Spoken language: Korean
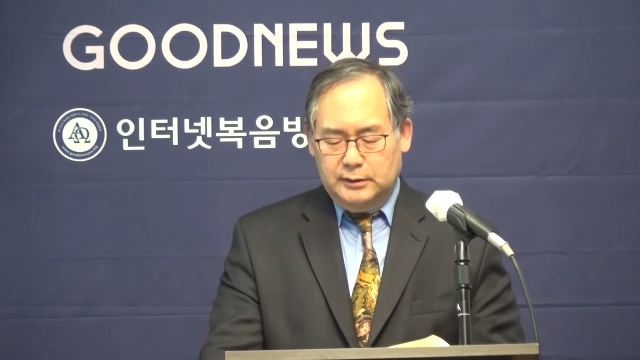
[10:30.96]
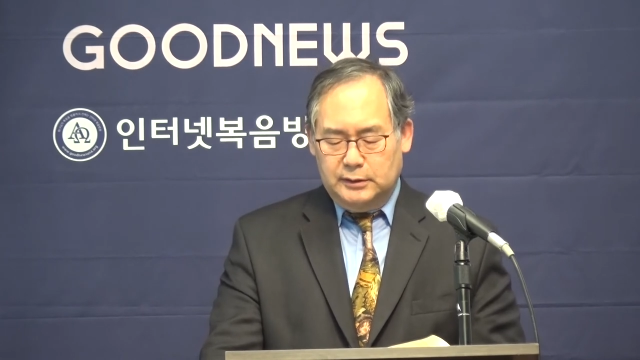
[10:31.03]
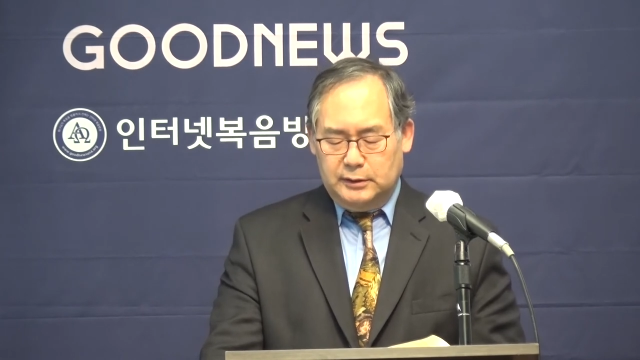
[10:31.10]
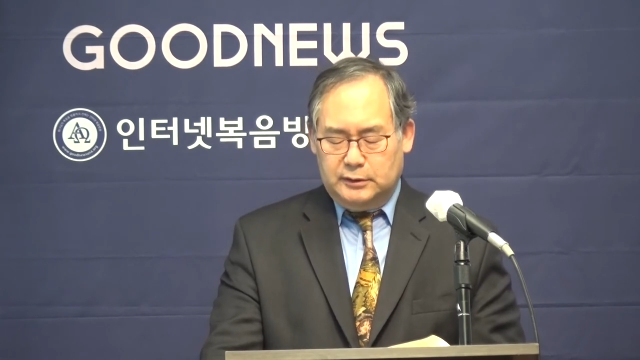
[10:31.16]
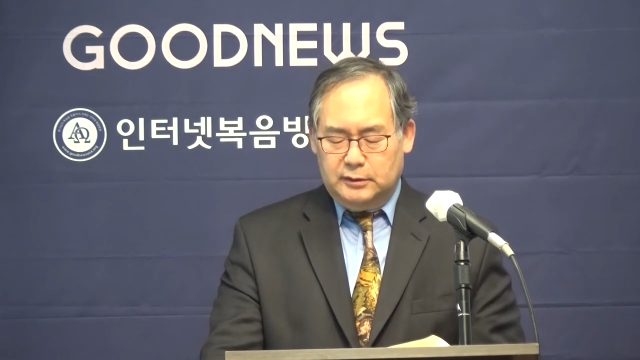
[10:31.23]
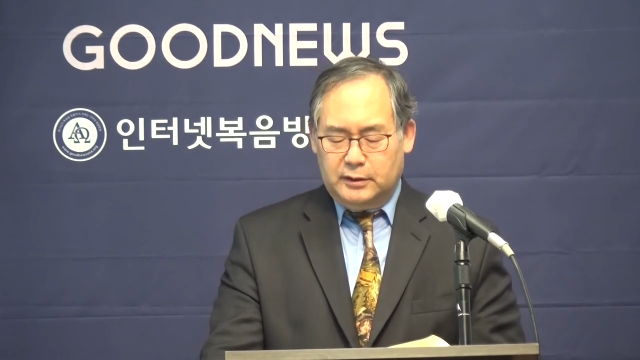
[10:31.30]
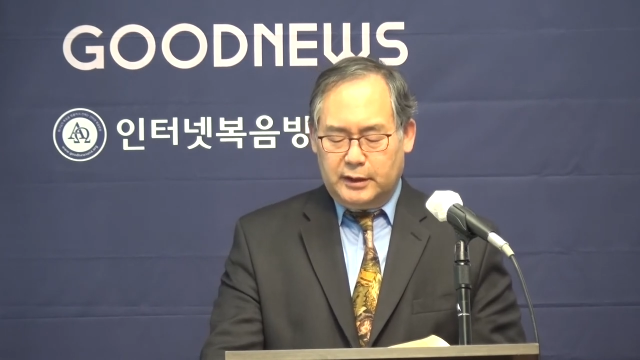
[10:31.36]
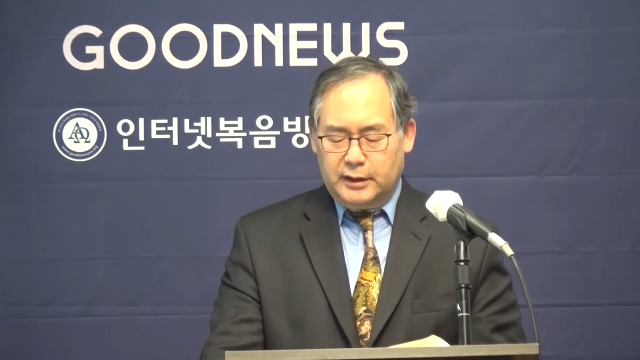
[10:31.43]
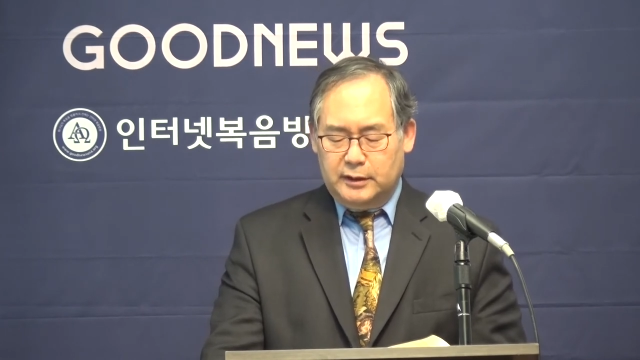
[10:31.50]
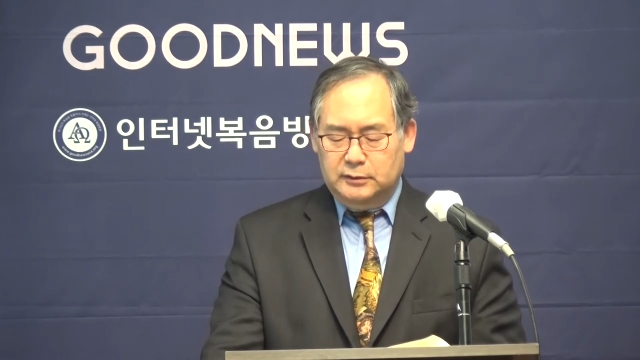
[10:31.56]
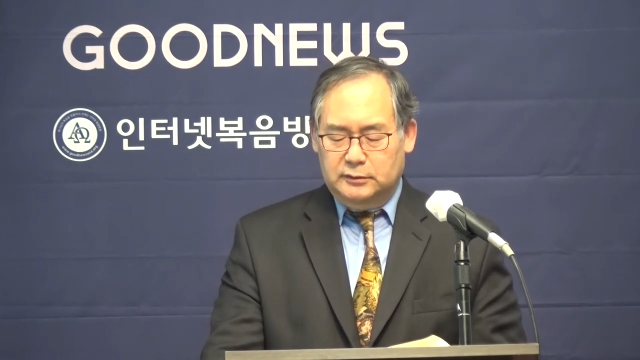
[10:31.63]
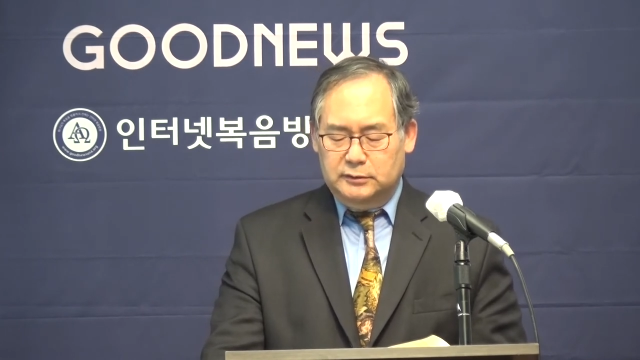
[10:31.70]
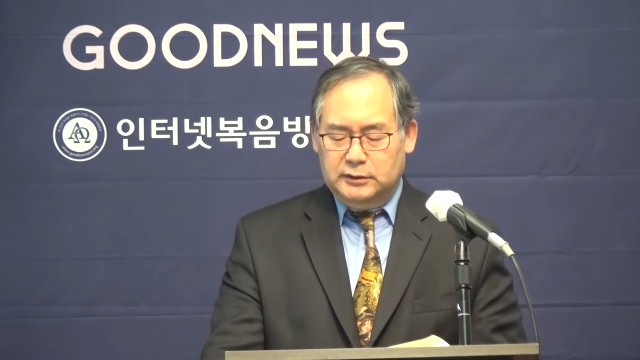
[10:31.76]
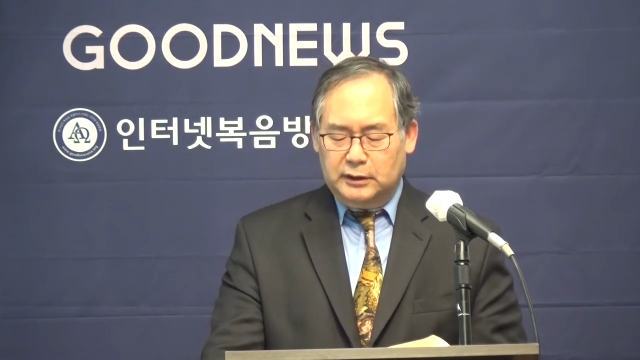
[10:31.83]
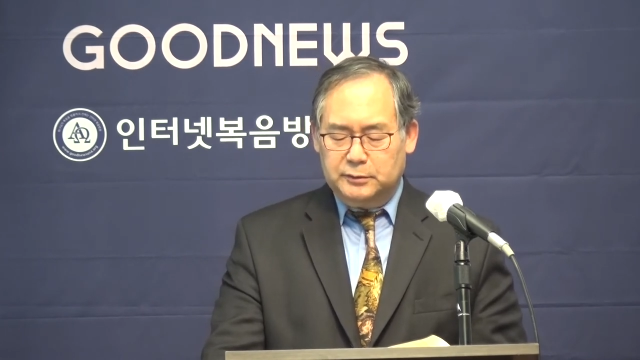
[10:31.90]
이들에게
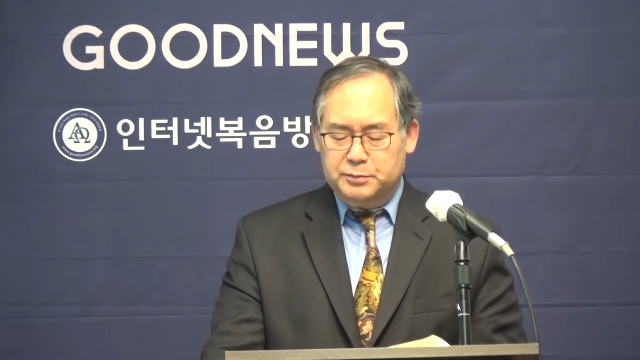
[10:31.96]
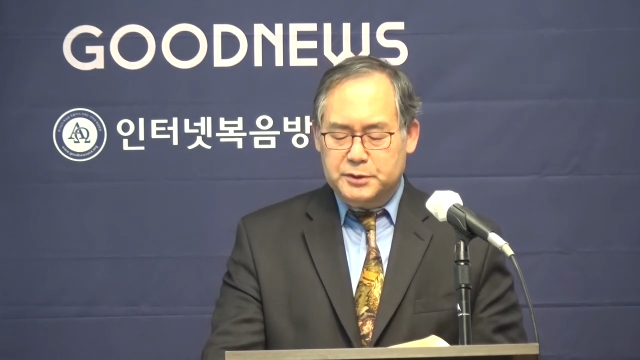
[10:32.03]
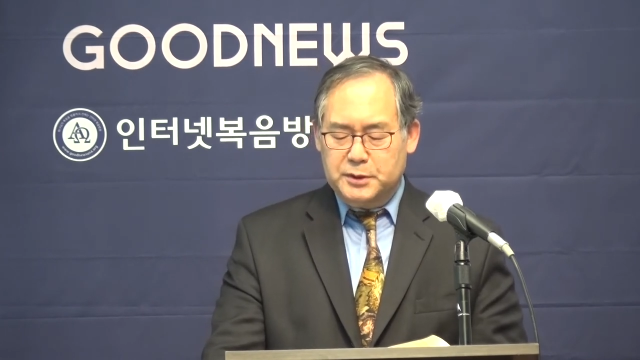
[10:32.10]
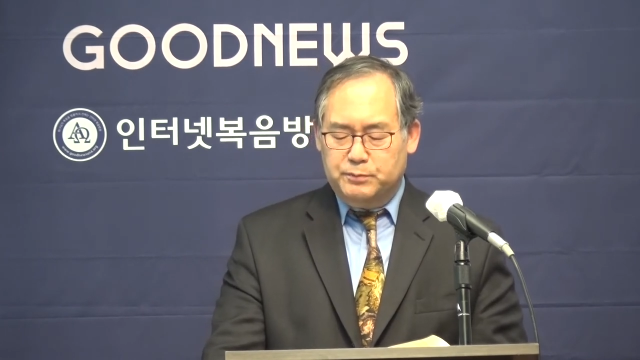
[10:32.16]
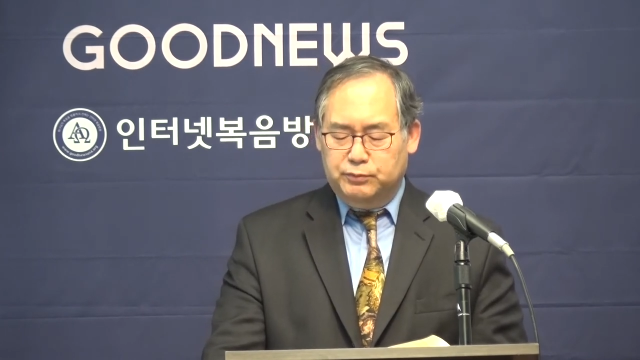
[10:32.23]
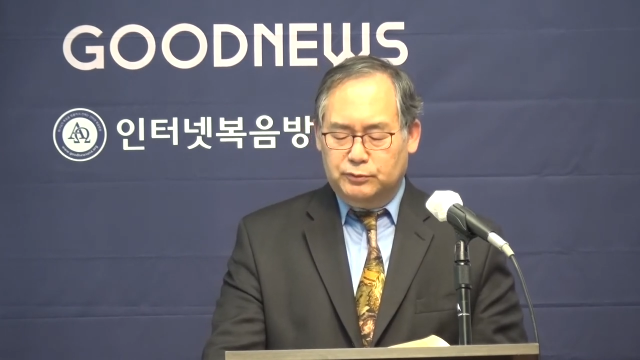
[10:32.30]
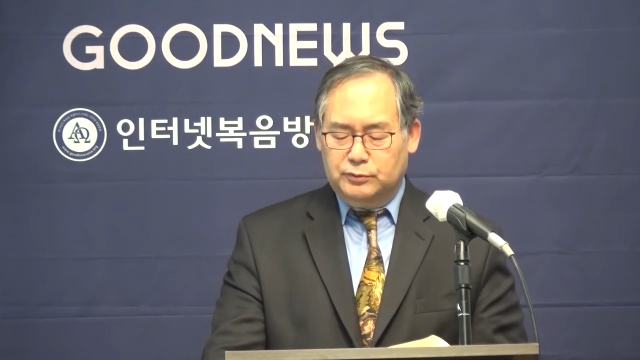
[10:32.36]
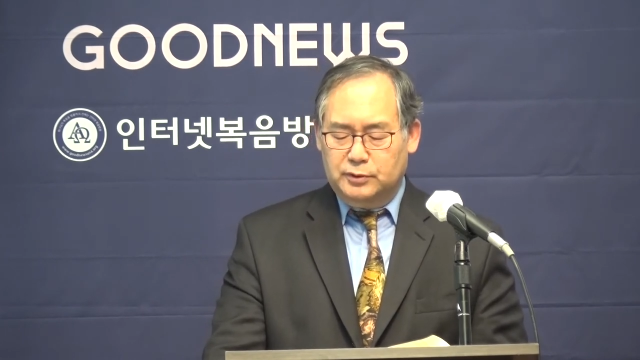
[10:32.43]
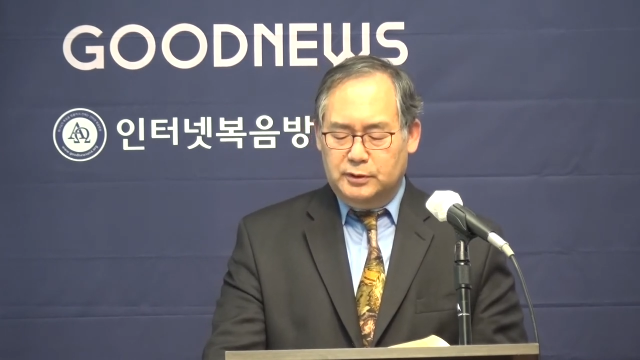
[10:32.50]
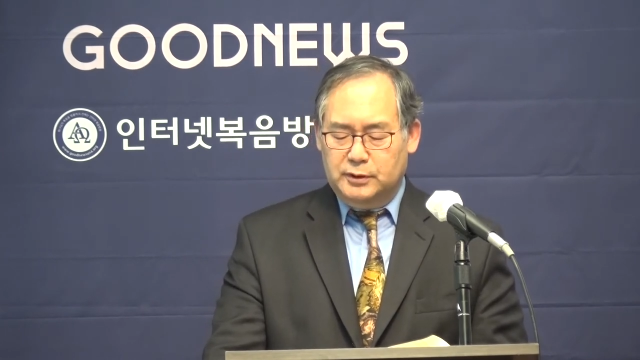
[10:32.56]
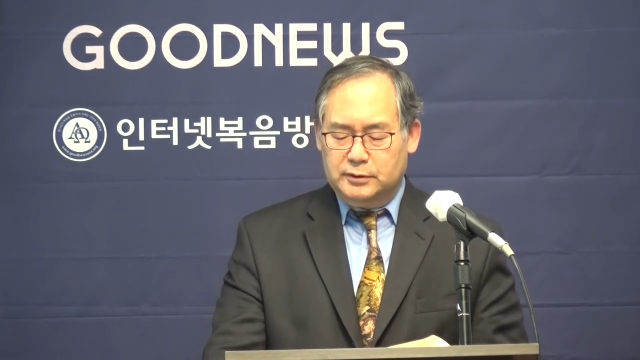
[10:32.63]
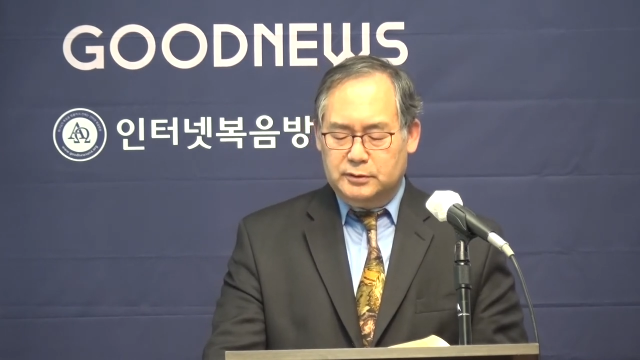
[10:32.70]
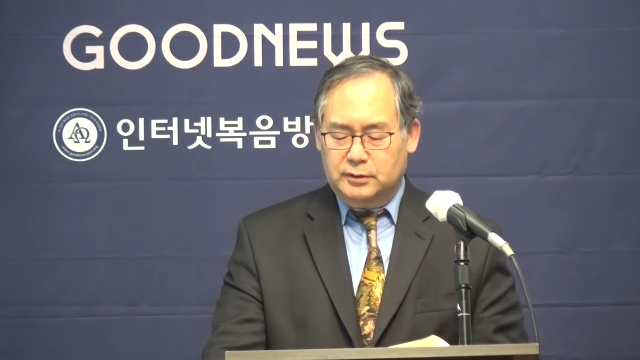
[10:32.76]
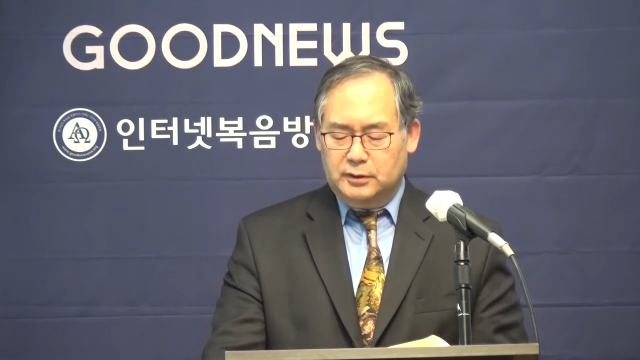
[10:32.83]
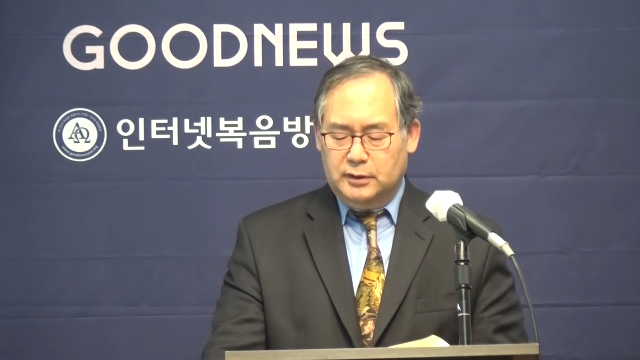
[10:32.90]
느닷없이
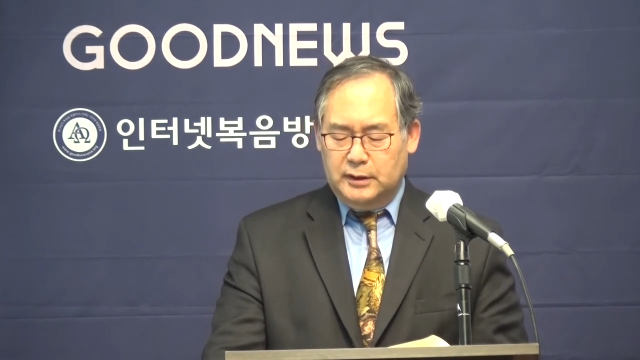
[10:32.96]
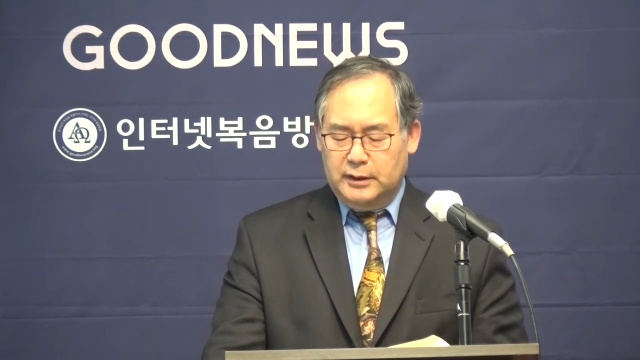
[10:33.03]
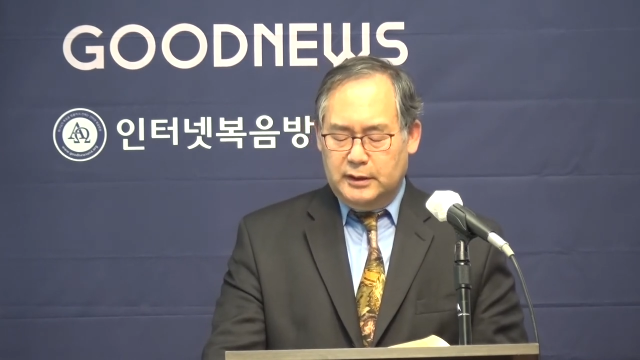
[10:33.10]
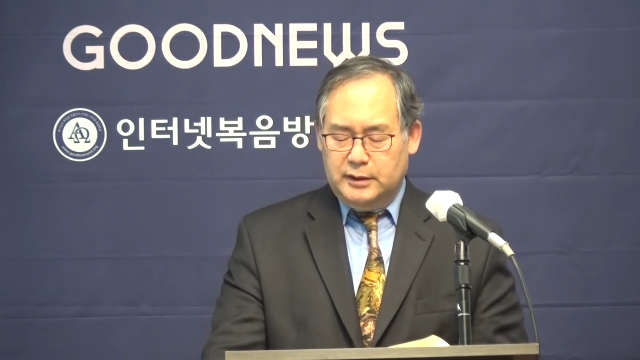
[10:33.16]
붙들려서